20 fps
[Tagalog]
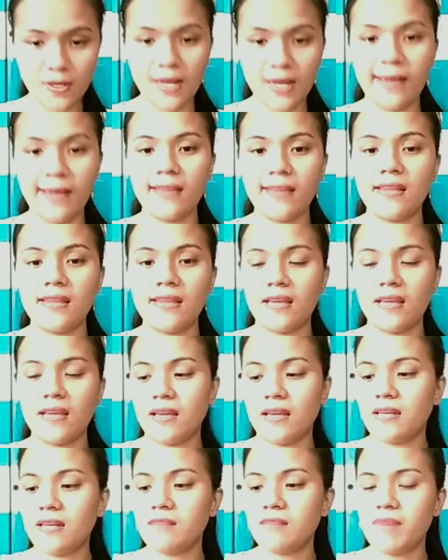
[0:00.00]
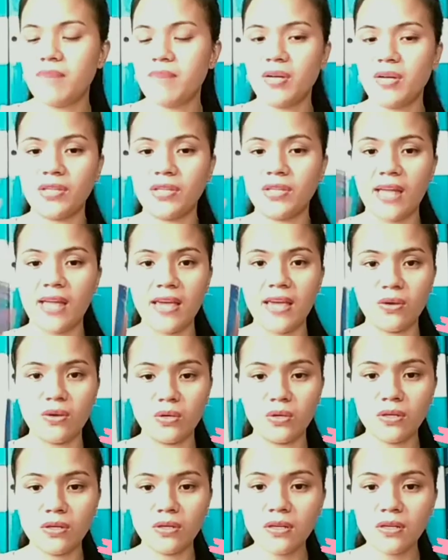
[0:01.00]
and then meron
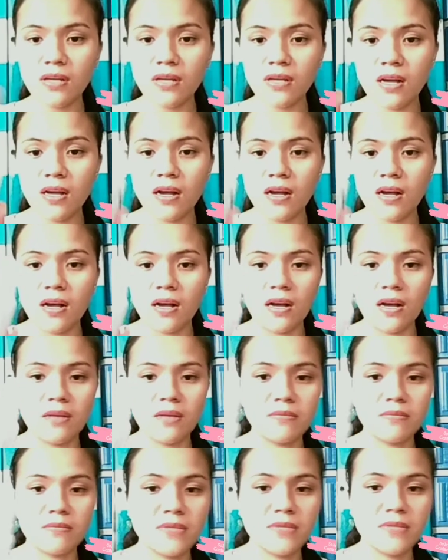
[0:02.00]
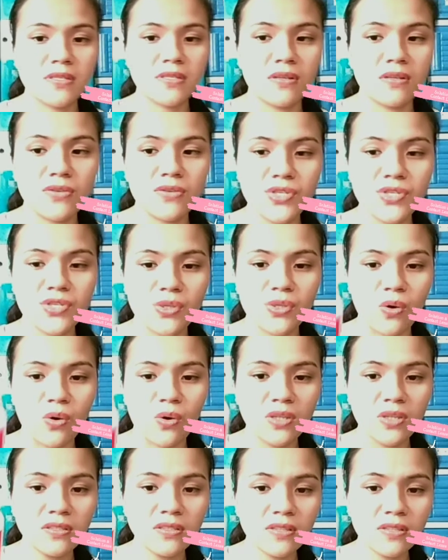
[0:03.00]
tayong um,
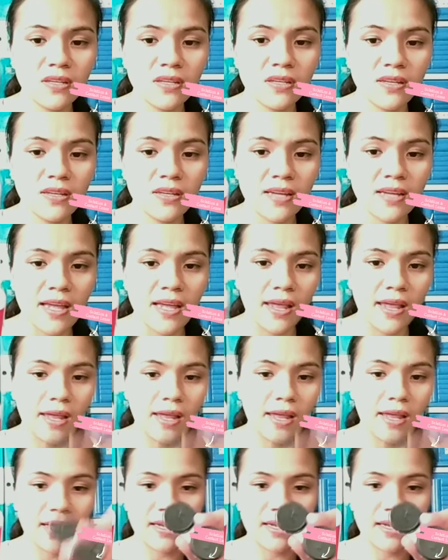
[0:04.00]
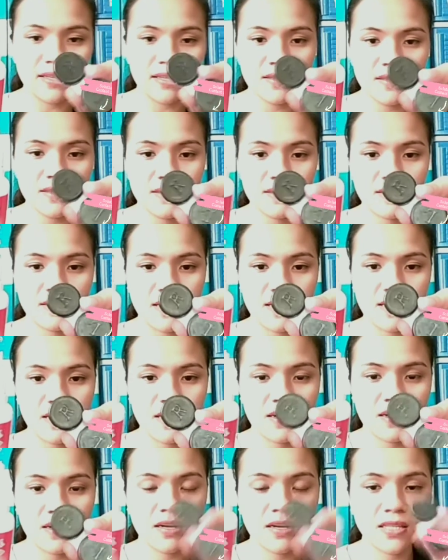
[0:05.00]
solution and
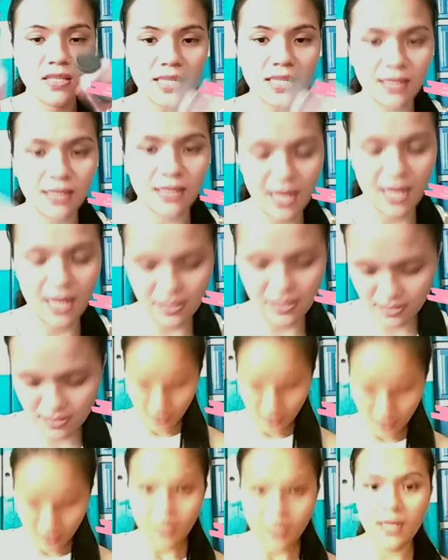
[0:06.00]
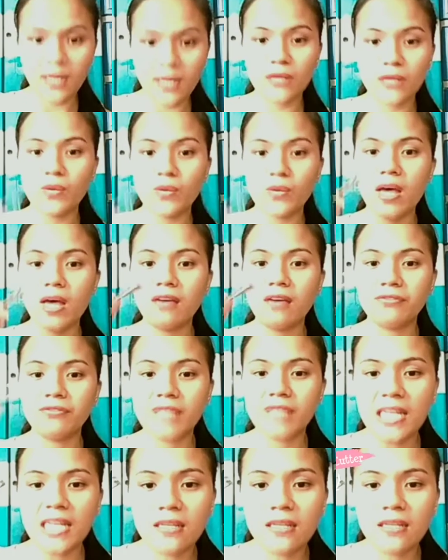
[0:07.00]
contact lens and we have
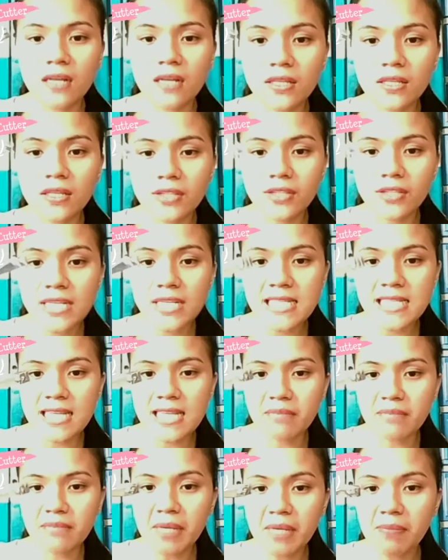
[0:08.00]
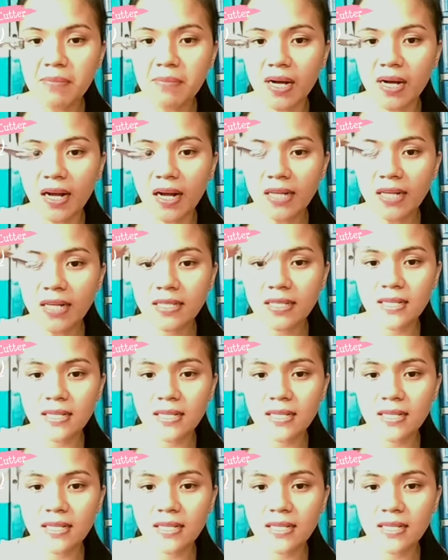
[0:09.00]
nail cutter inside my bag